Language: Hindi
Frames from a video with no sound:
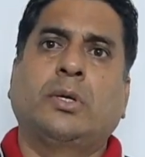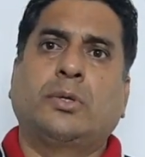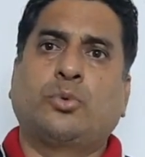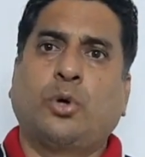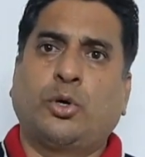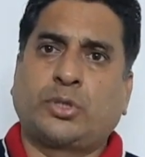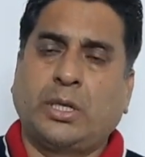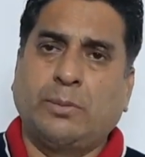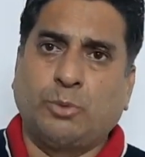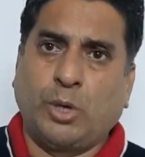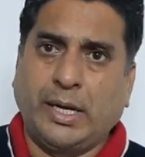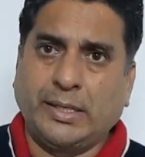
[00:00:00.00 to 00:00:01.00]
दो तीन
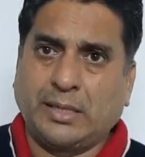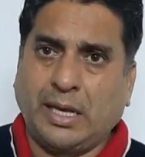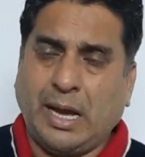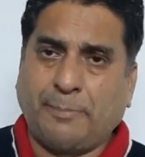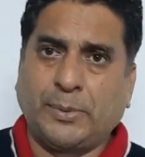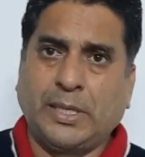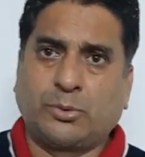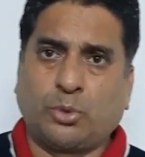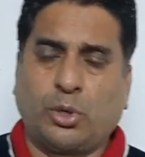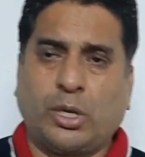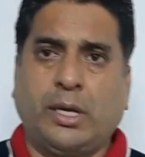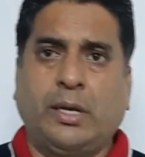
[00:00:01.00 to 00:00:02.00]
माहे आपने
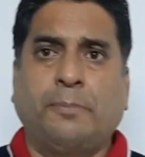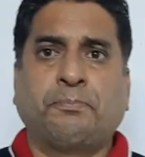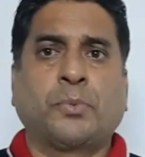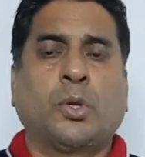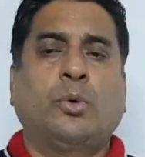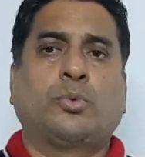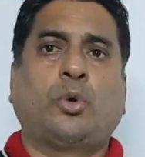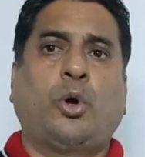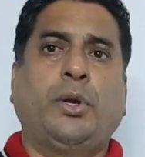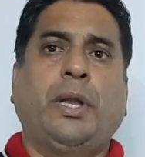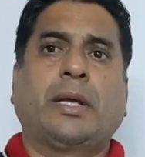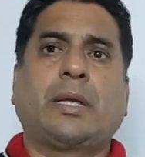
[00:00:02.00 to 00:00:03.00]
तोड़े
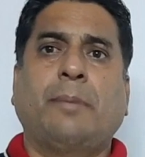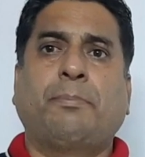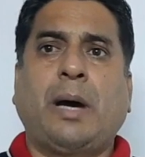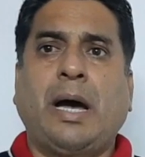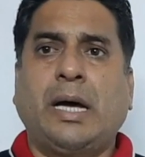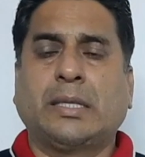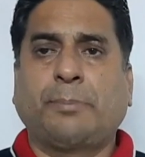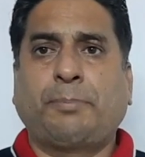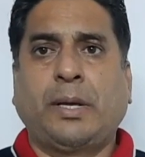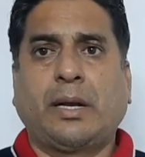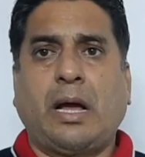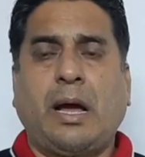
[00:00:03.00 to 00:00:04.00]
तोड़ने के बाद
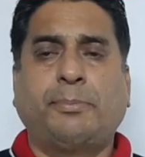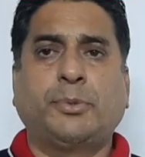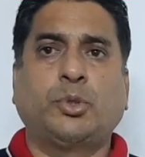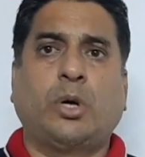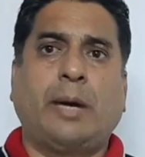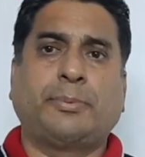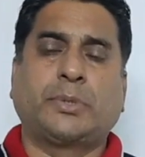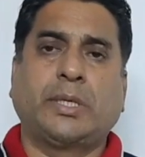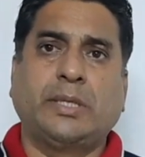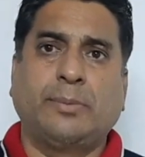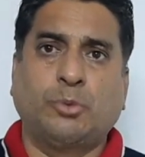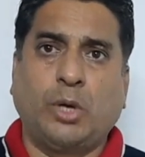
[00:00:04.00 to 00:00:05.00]
फिर अब जो आपसे
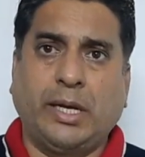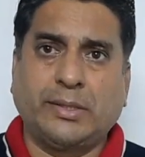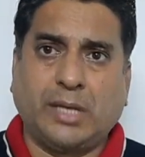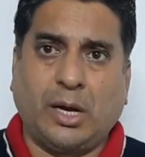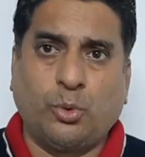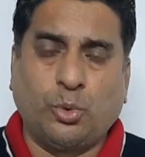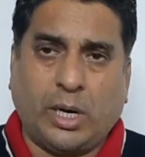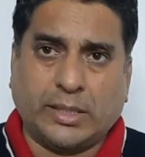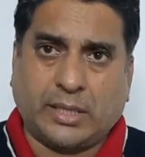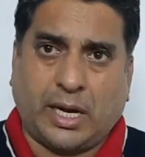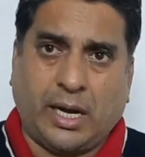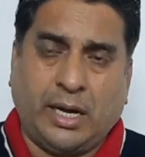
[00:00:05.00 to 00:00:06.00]
ये माहदा हुआ
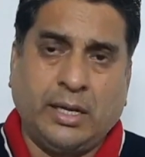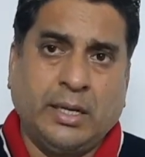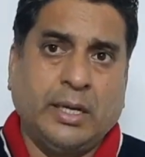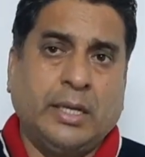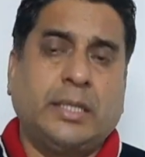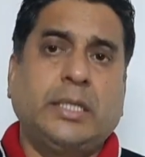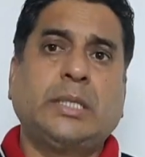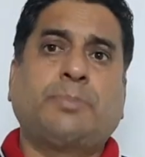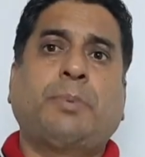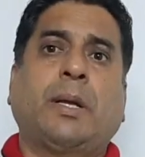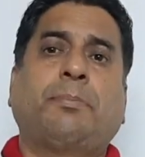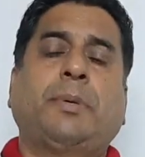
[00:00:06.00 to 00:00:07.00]
था इस
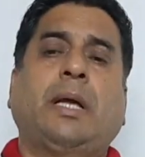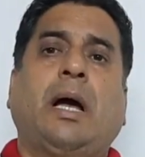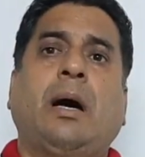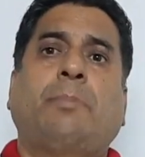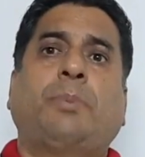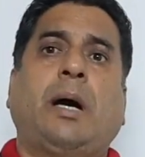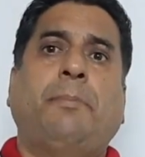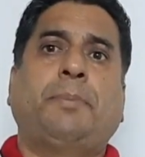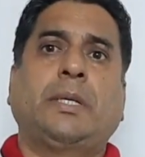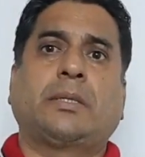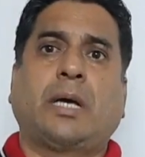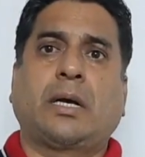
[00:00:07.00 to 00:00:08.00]
पर भी आप
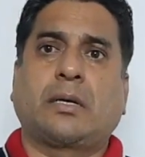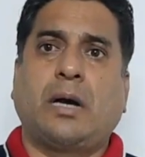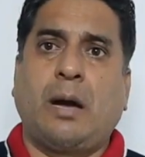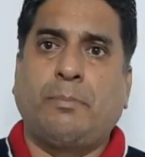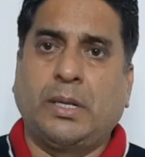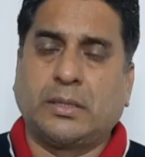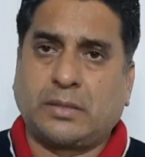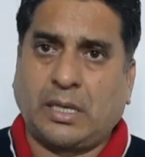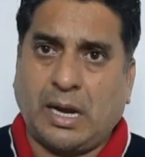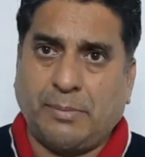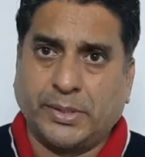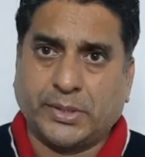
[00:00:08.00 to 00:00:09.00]
अभी तक अमल
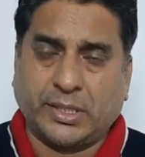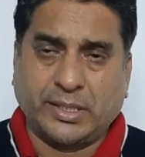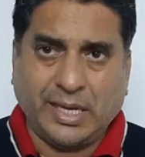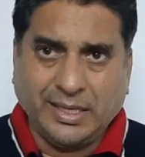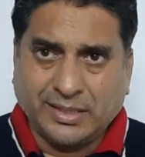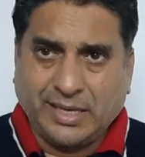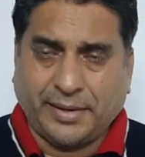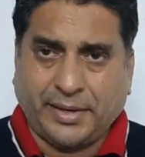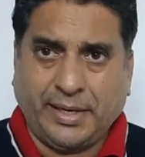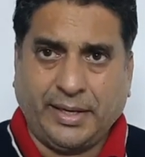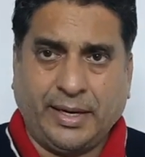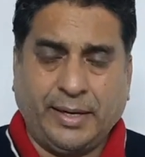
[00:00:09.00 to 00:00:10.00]
दरामद नहीं कर
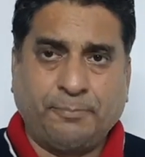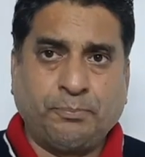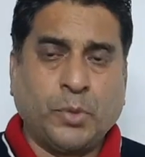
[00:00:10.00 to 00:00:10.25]
रहे हैं